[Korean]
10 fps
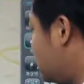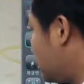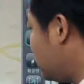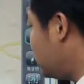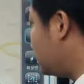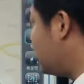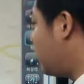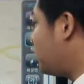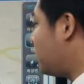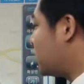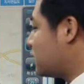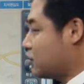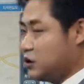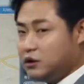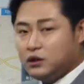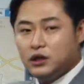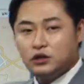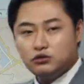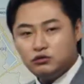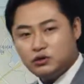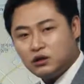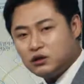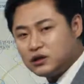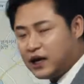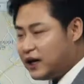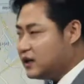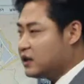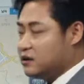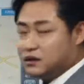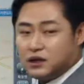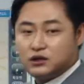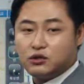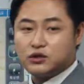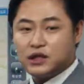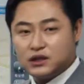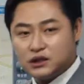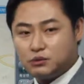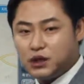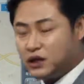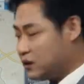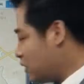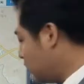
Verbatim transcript: 때는 이 앞이 발전하고 이런 순서를 타야 되는 게 정상이지만